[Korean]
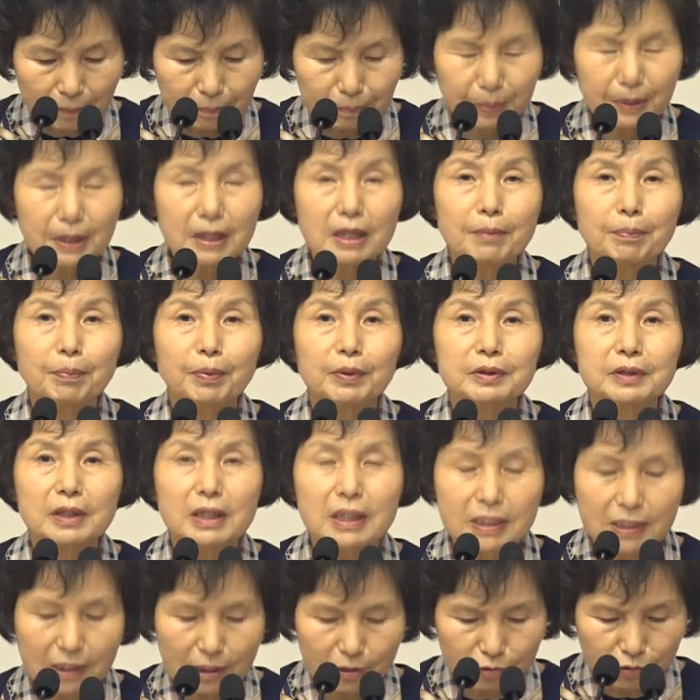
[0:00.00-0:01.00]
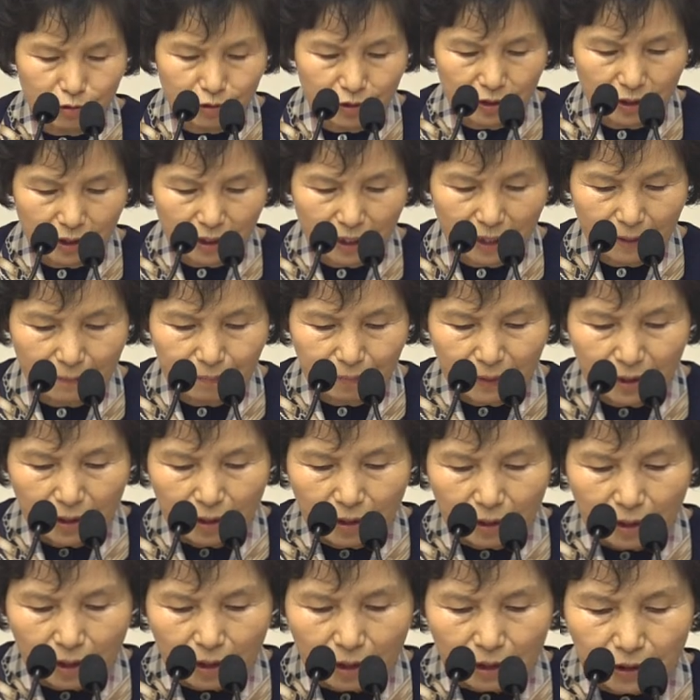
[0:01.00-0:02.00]
빌립보서 1장 6절에
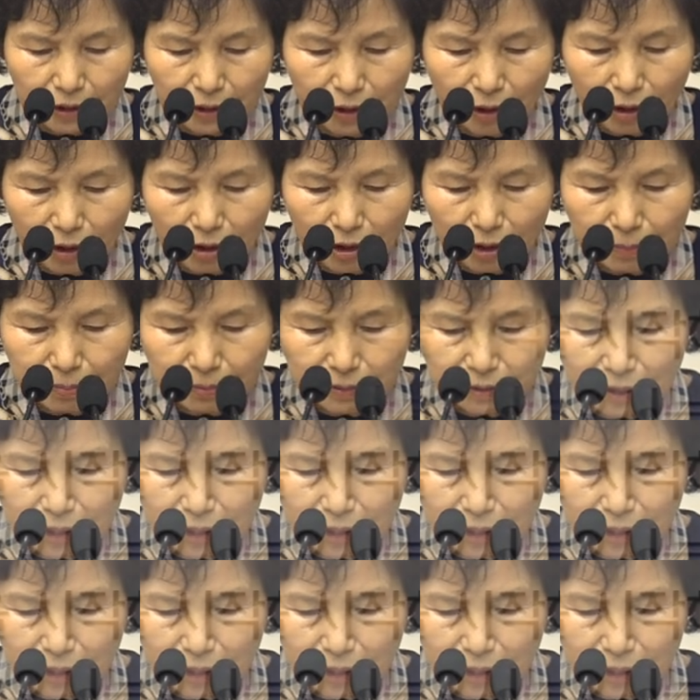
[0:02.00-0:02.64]
여러분